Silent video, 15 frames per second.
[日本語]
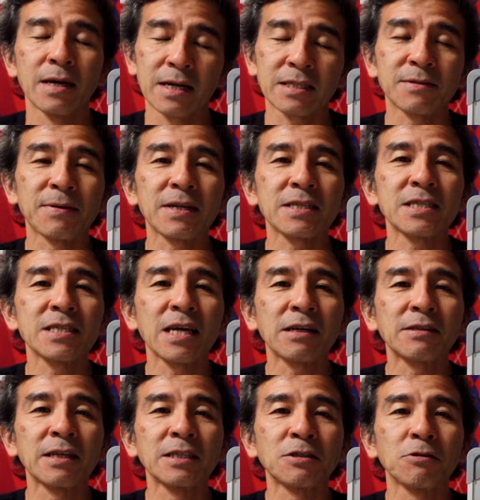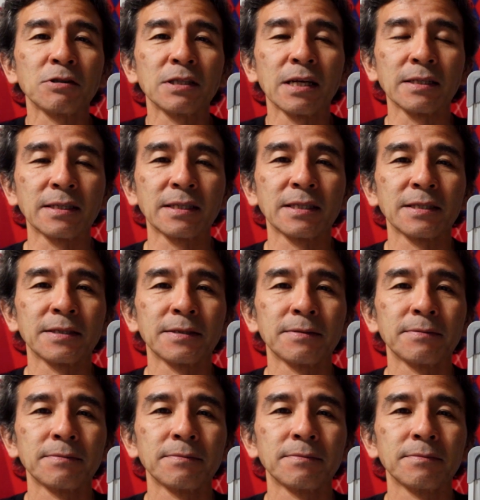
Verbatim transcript: いや、素晴らしい逆転勝利です。